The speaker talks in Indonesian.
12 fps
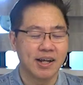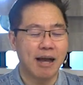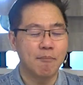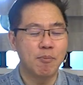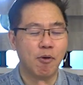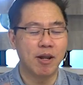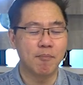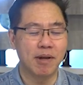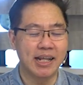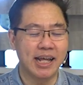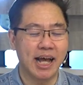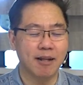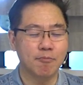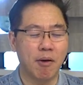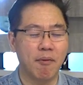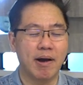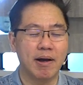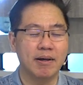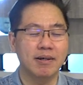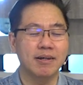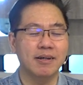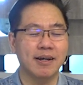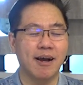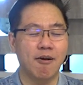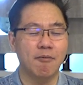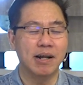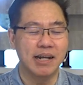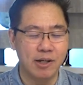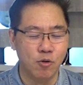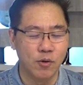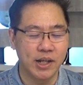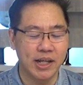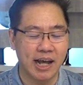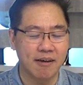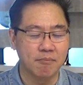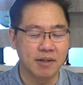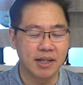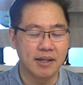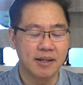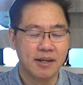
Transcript: Kami boleh melihat bahwa Engkau melindungi kami,